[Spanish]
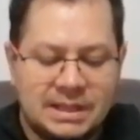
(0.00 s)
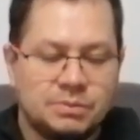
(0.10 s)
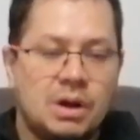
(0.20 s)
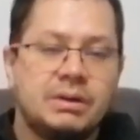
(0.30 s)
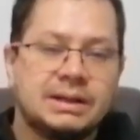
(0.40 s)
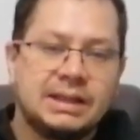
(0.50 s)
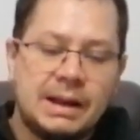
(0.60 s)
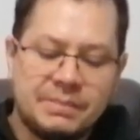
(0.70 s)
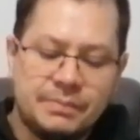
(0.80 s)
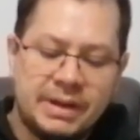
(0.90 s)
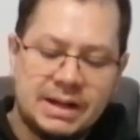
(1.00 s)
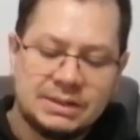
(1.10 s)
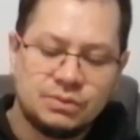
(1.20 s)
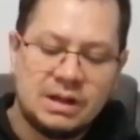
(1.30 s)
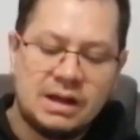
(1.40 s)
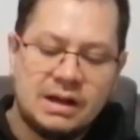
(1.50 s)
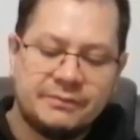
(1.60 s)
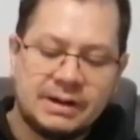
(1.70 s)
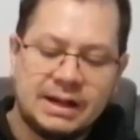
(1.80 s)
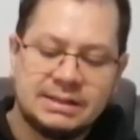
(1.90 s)
Les voy a hablar de la primera, es
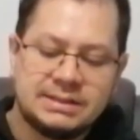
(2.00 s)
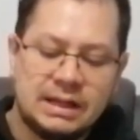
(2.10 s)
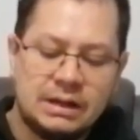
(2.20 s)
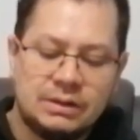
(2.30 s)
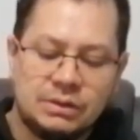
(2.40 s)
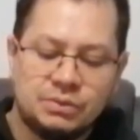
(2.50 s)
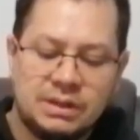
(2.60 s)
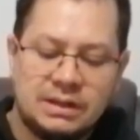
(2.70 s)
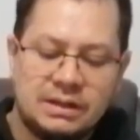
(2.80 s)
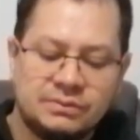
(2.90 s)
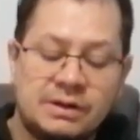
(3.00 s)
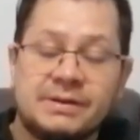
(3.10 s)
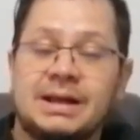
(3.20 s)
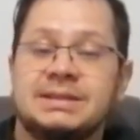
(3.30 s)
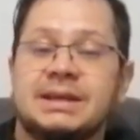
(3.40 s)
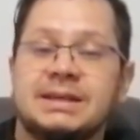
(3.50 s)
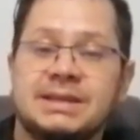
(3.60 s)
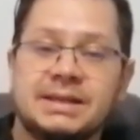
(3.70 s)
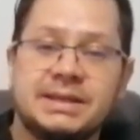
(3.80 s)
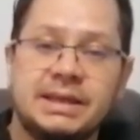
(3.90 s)
una fragancia, una, una fragancia
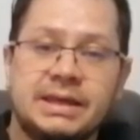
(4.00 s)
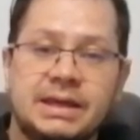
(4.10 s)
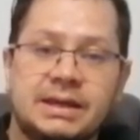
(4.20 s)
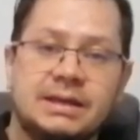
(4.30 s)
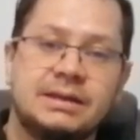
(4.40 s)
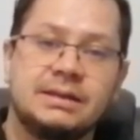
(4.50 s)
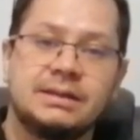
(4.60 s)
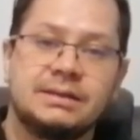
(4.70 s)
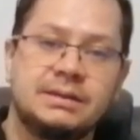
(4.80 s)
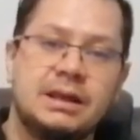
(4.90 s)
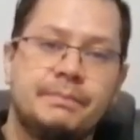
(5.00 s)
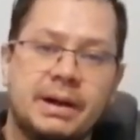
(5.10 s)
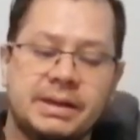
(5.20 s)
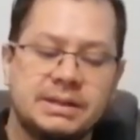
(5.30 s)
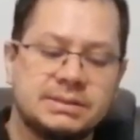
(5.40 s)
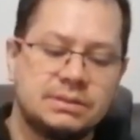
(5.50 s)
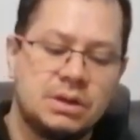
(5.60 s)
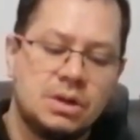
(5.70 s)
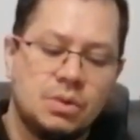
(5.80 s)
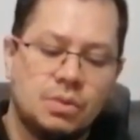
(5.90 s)
que es de aquí del
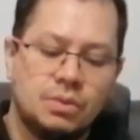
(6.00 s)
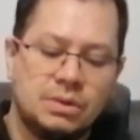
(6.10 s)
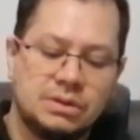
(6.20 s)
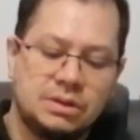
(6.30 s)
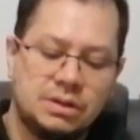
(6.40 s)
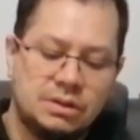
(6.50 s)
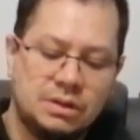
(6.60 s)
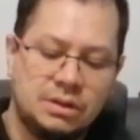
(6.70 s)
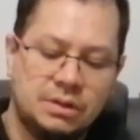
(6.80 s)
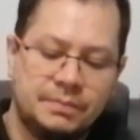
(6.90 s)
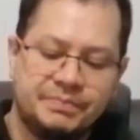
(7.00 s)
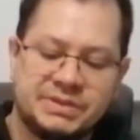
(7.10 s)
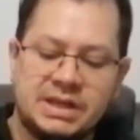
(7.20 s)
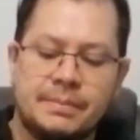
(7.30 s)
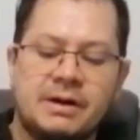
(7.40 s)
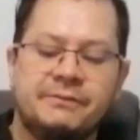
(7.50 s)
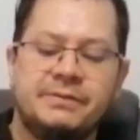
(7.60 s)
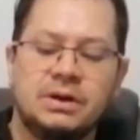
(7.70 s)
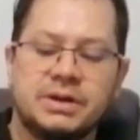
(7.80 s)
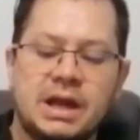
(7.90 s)
país, eh, se
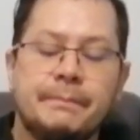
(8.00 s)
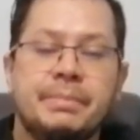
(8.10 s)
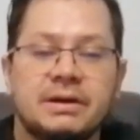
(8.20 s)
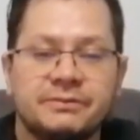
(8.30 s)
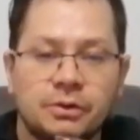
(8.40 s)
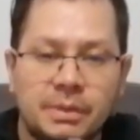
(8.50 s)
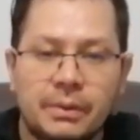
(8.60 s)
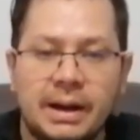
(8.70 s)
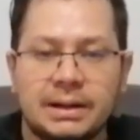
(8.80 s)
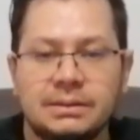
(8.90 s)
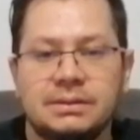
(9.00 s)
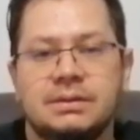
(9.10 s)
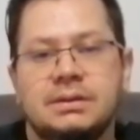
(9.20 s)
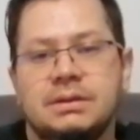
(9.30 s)
llama Florian Perfume Bar.